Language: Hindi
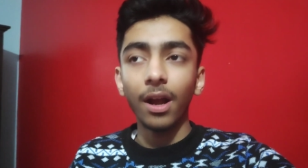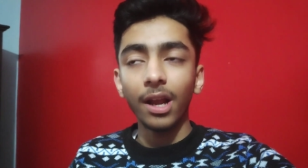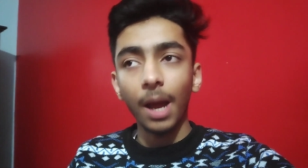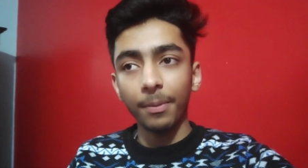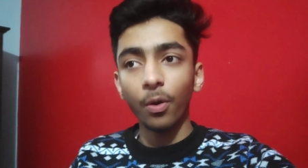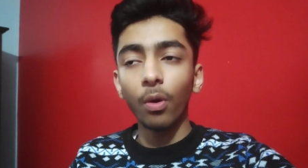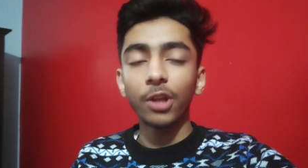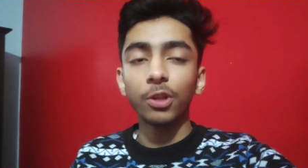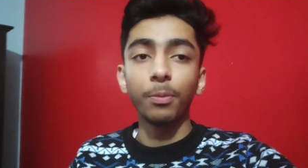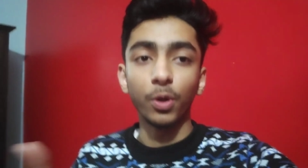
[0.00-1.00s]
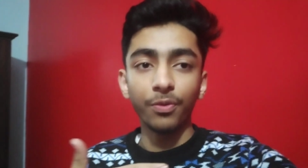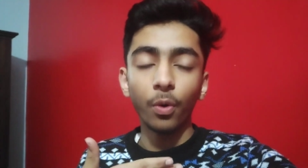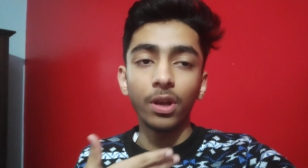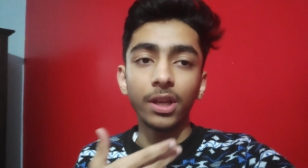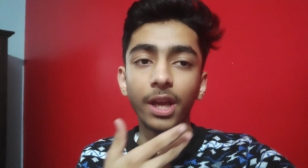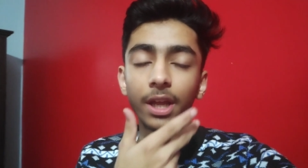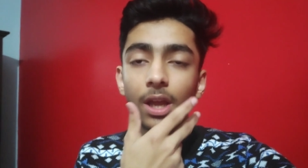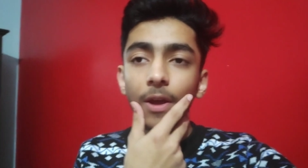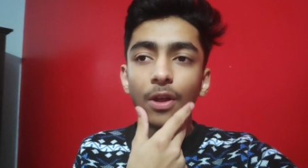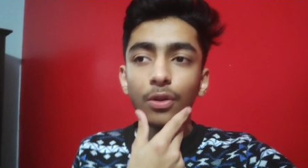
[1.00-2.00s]
अंकल आपने कॉल किया तो मेरे को भी कॉल नहीं आई
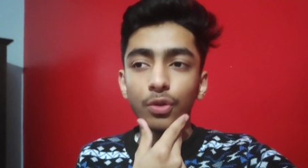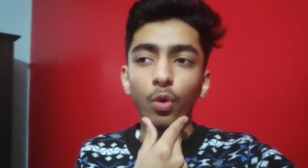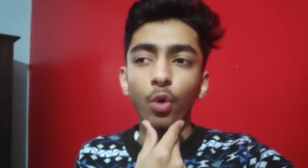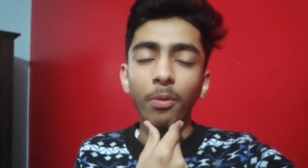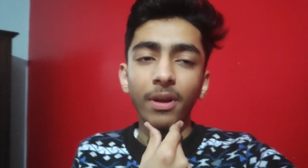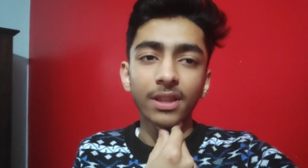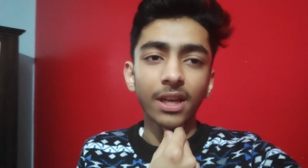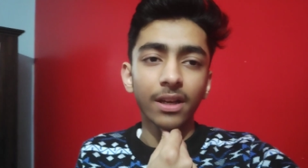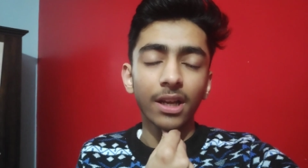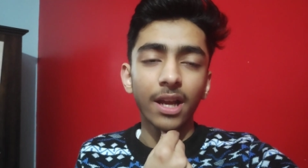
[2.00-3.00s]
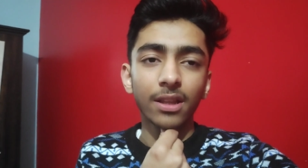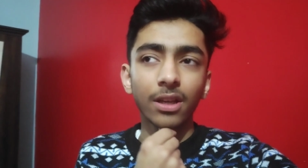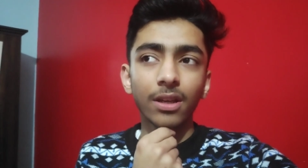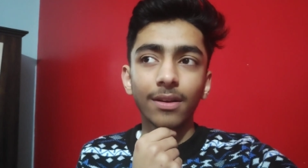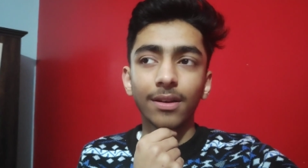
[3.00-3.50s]
तो चलो कोई बात नहीं अंकल कहते